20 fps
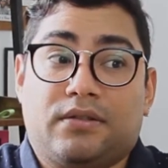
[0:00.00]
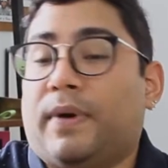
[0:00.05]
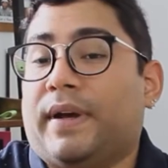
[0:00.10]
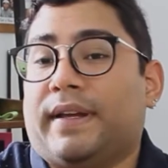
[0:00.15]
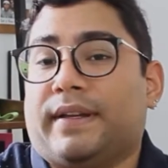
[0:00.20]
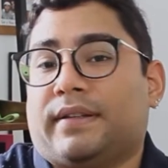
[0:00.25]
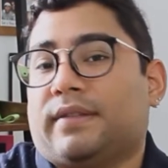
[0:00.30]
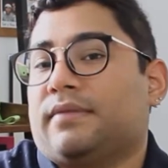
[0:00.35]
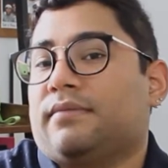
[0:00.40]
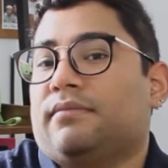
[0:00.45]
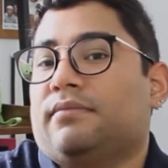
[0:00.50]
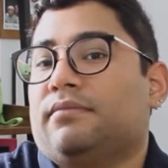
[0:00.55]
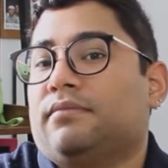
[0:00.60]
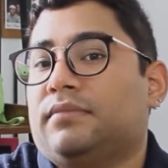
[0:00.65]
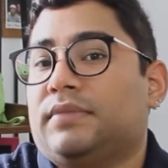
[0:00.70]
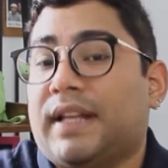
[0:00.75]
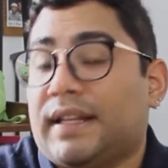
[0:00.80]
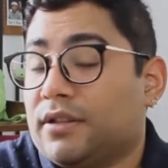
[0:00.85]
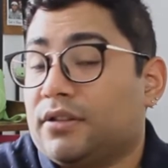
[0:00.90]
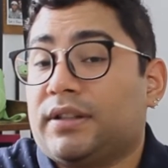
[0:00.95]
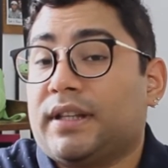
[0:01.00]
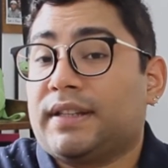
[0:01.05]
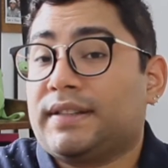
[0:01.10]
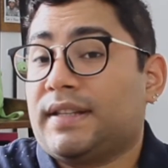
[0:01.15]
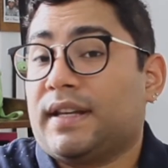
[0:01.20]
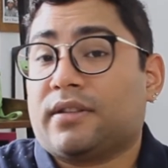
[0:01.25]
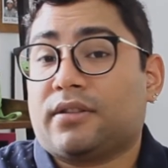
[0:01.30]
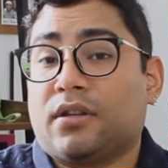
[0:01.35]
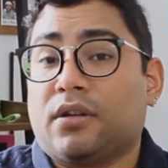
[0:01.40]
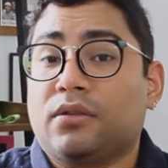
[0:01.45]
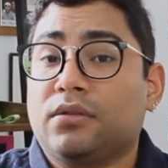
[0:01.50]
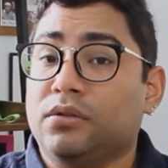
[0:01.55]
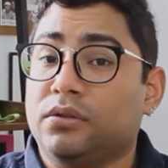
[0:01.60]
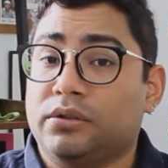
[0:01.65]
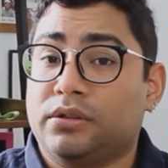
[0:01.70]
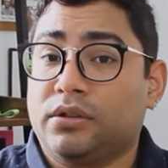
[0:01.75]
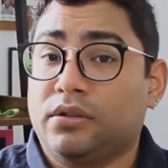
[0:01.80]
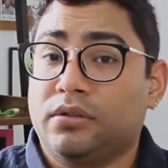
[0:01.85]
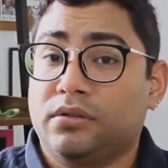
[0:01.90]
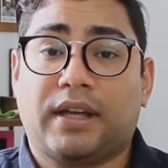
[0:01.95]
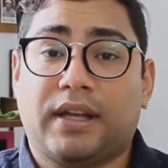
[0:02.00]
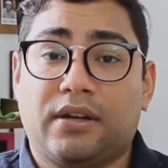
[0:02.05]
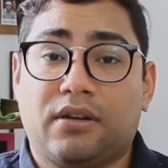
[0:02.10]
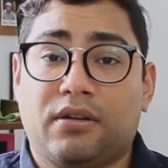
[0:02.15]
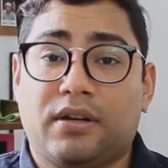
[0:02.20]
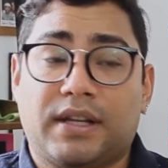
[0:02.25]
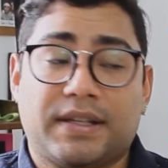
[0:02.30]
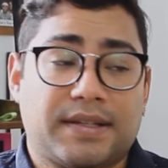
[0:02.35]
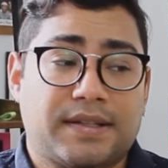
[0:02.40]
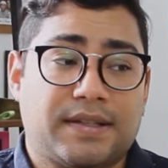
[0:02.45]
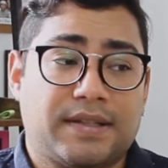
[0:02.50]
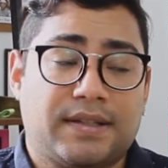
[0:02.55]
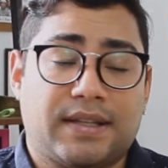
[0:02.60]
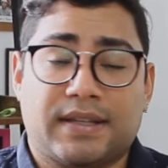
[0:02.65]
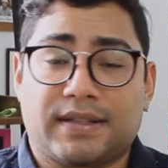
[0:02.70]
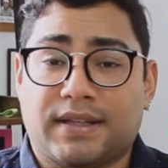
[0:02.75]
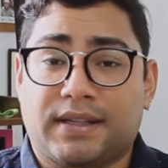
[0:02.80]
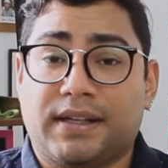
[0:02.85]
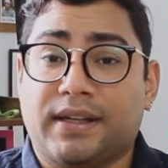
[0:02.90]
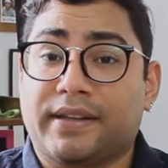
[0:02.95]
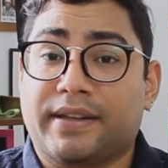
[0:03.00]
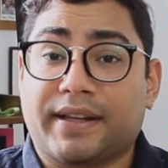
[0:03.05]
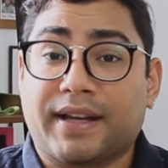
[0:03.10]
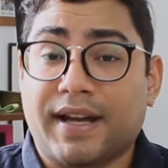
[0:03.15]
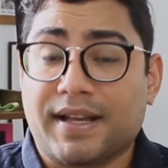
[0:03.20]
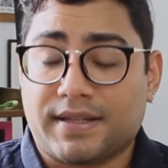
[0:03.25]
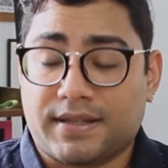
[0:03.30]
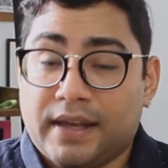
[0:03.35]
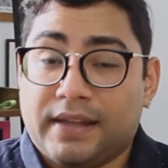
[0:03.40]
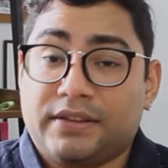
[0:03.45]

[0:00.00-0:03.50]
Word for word: Pues dándote ciertos gustos que no necesitas salir de casa.